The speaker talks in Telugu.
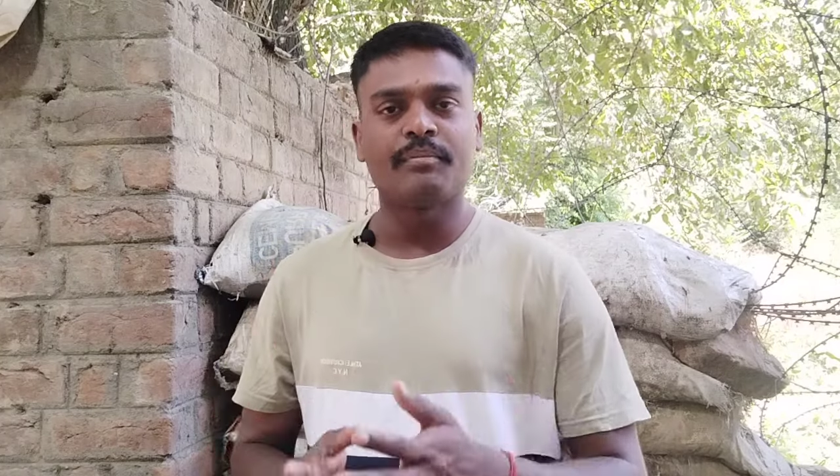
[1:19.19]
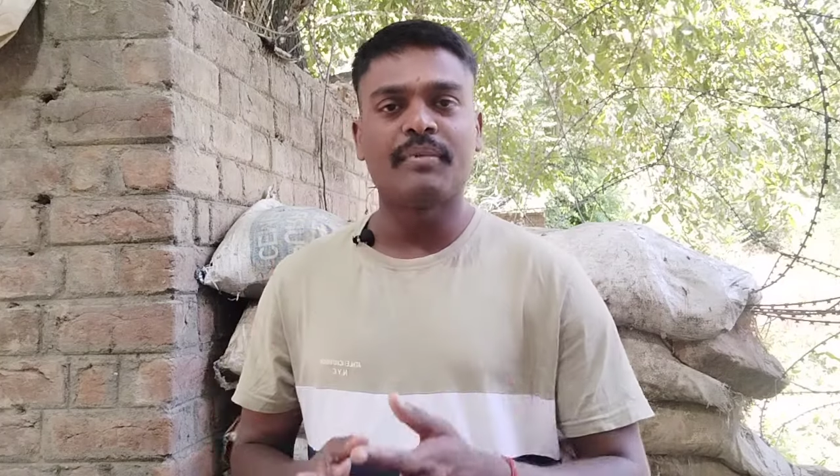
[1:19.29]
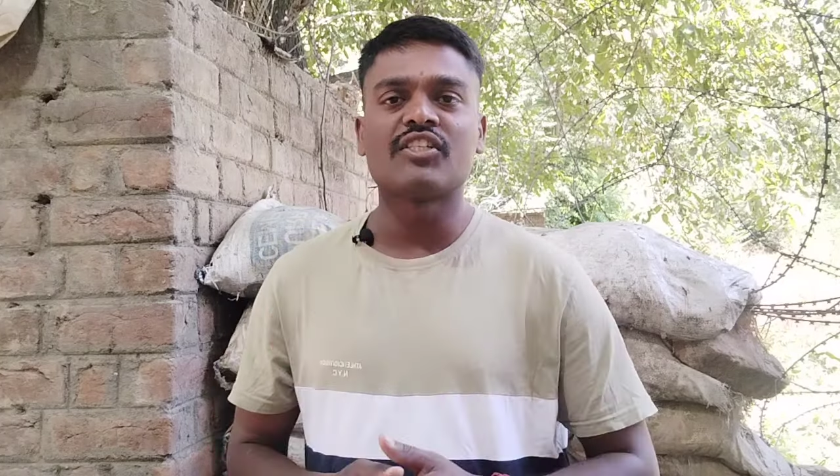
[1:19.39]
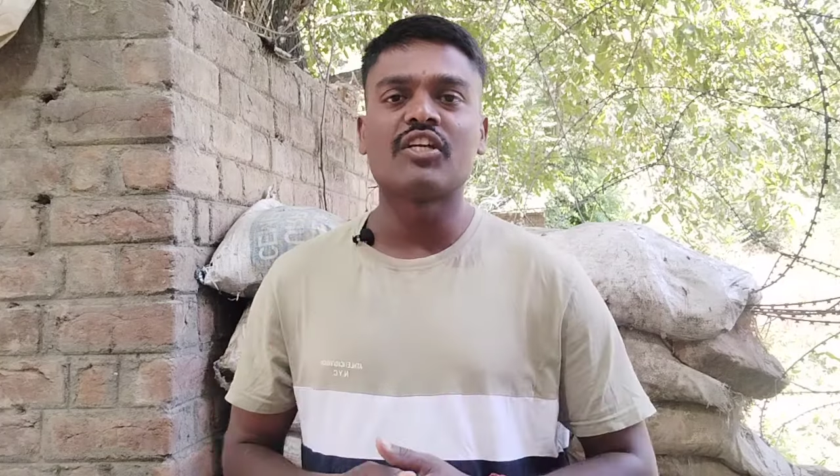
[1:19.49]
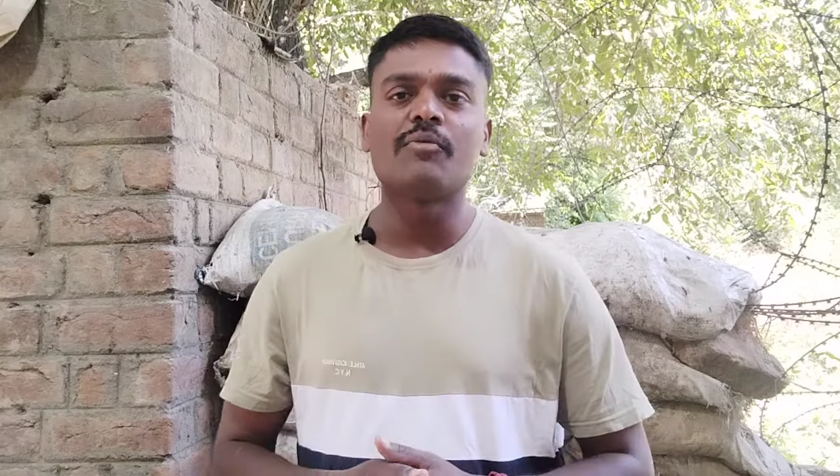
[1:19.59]

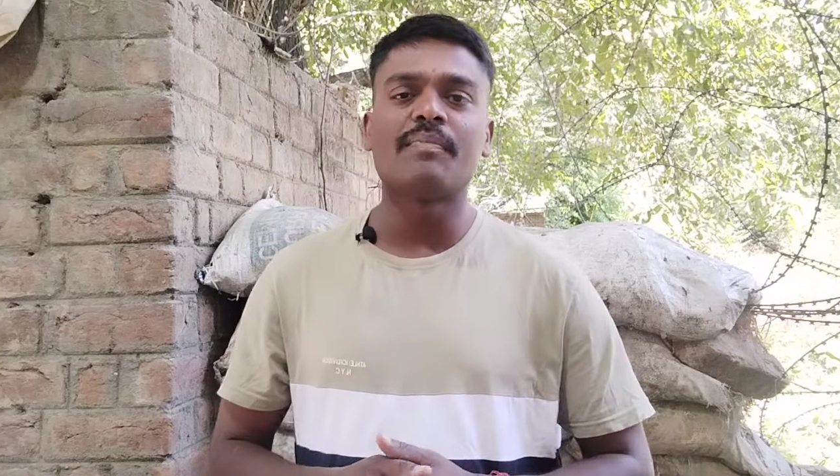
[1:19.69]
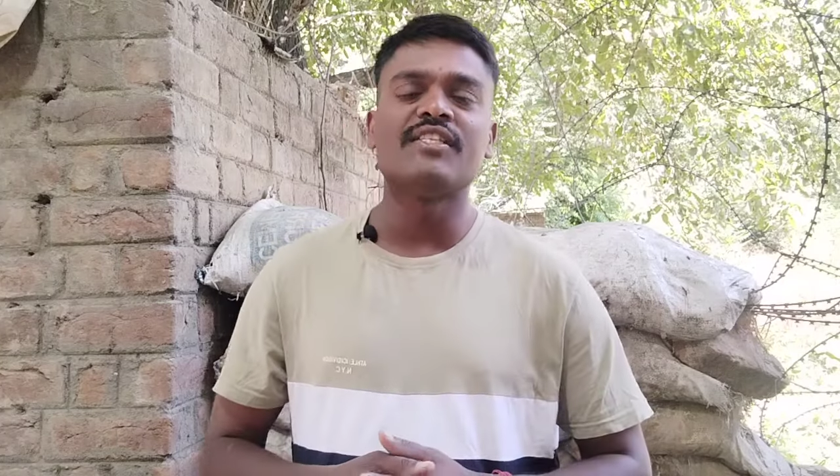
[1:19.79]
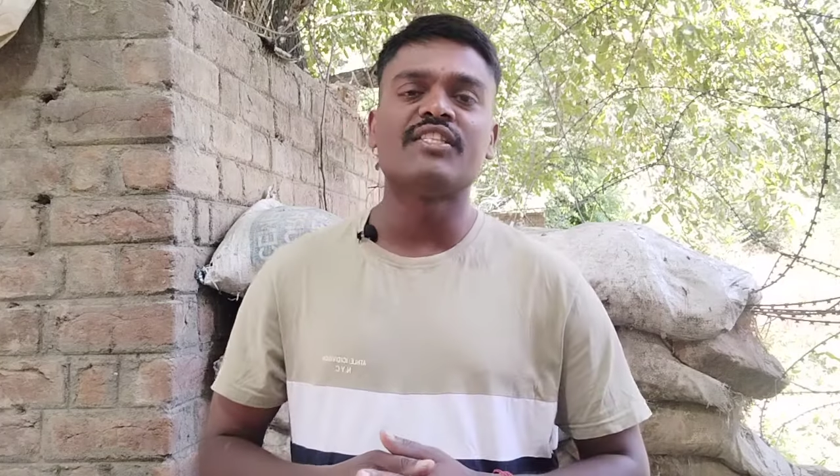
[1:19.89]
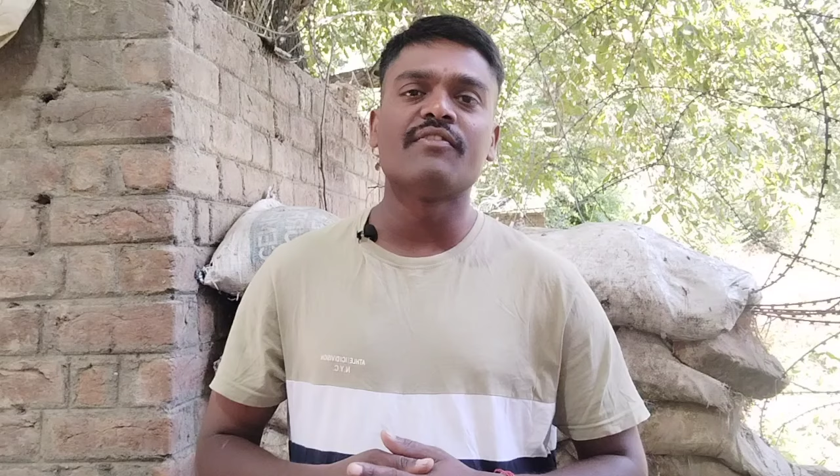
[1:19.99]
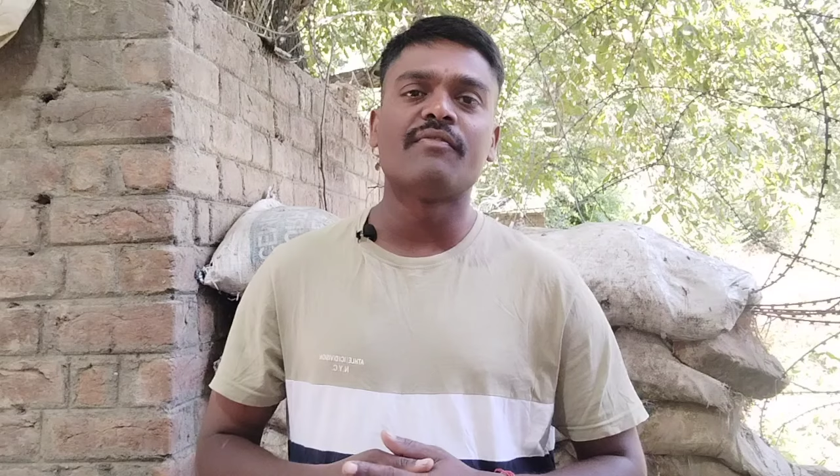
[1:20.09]
పెన్షన్లు
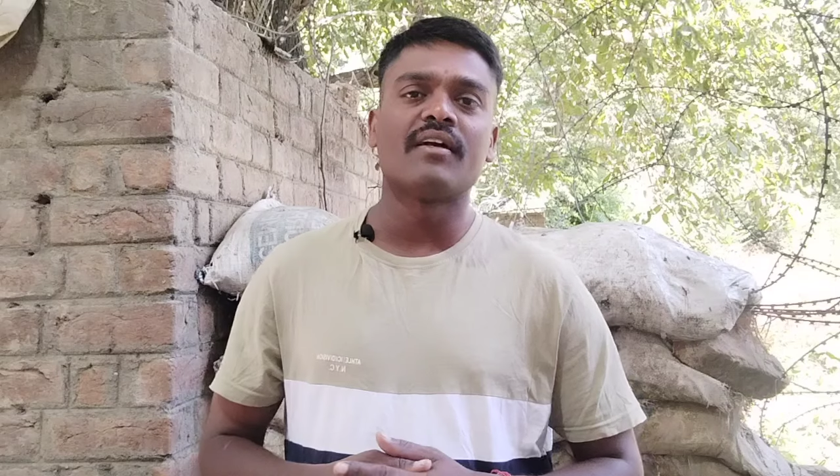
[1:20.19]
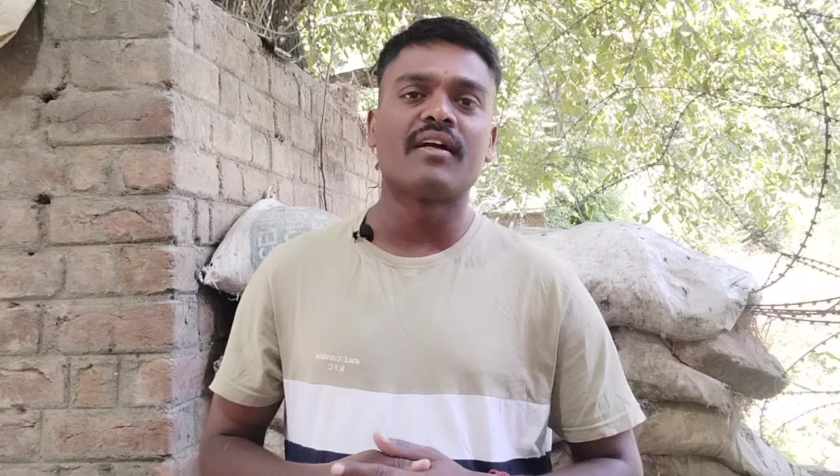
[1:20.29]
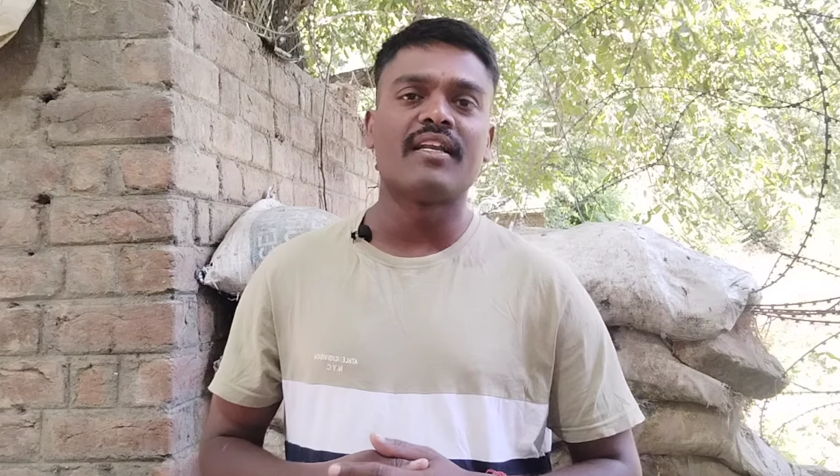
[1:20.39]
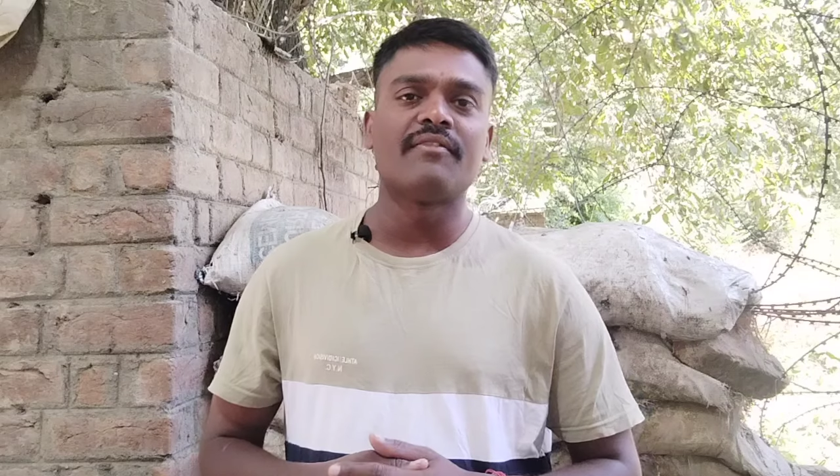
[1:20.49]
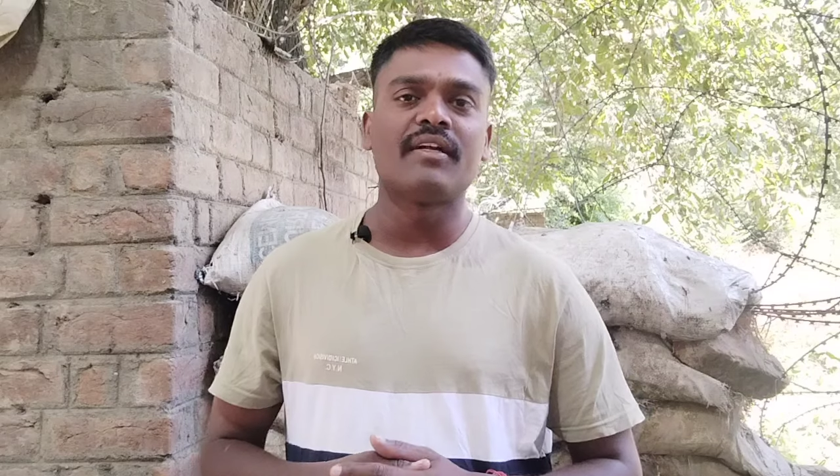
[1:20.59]
పెంచి ఇవ్వడం
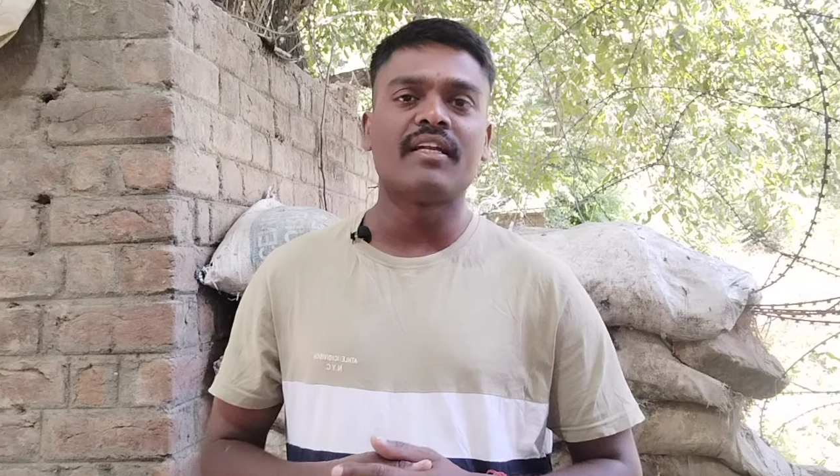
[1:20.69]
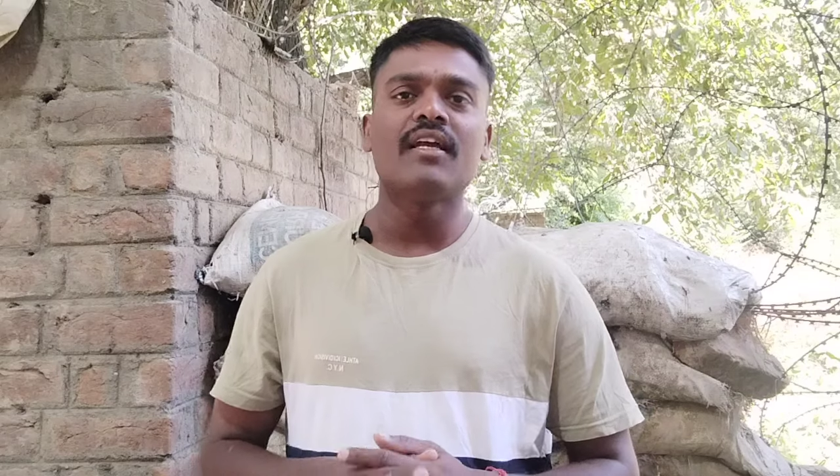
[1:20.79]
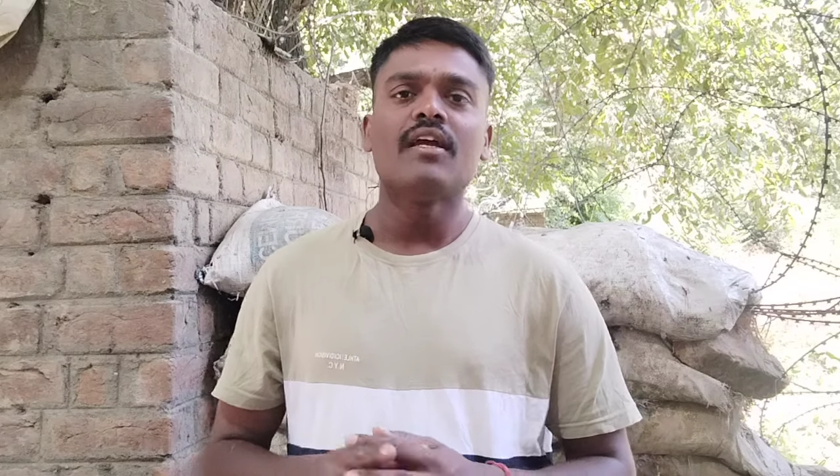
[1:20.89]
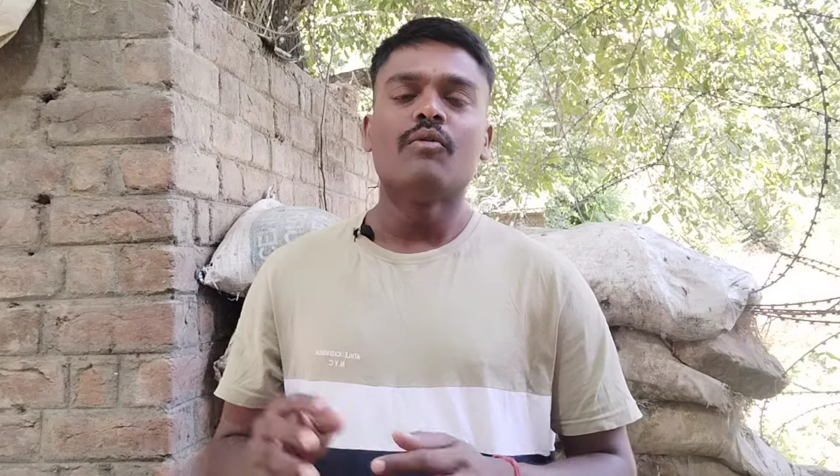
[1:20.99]
కానివ్వండి